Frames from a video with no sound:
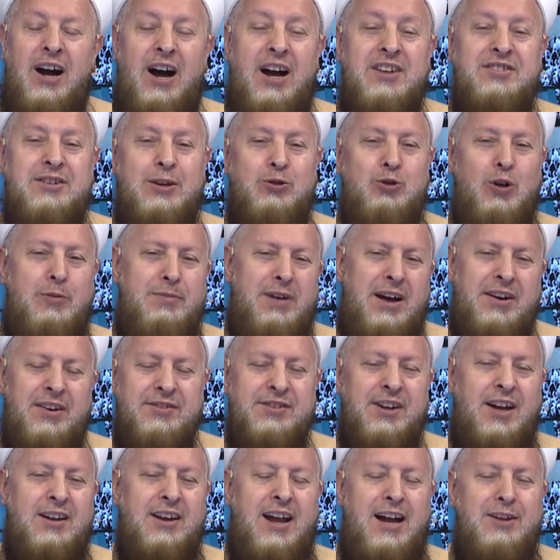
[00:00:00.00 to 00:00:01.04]
Hazreti Ömer
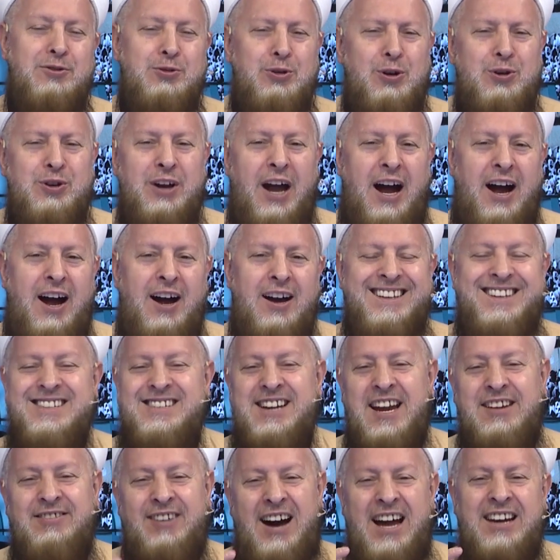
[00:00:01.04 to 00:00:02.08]
radıyallahu anh diyor ya iki
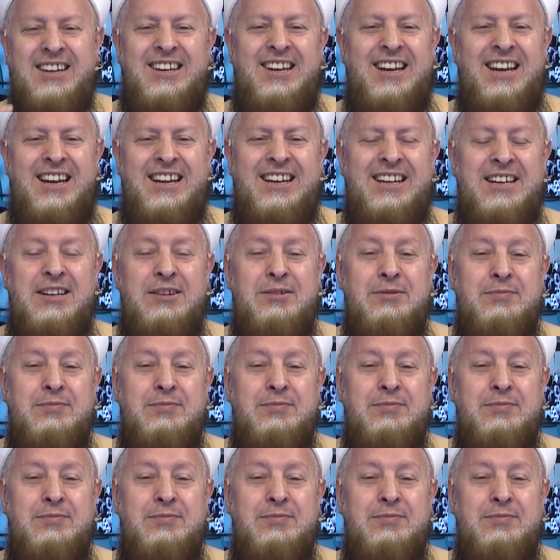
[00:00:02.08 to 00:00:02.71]
şey var ki